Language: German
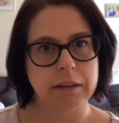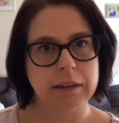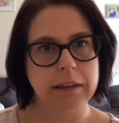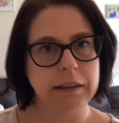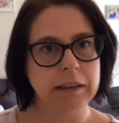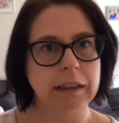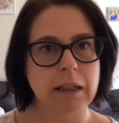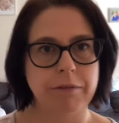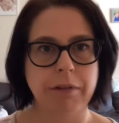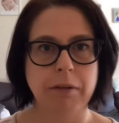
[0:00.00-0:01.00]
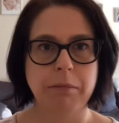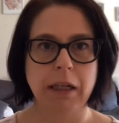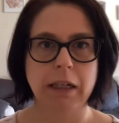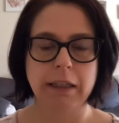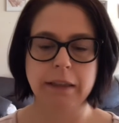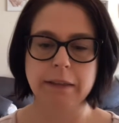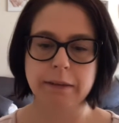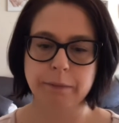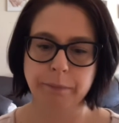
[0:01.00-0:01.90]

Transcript: ziehe ich einfach mal eins.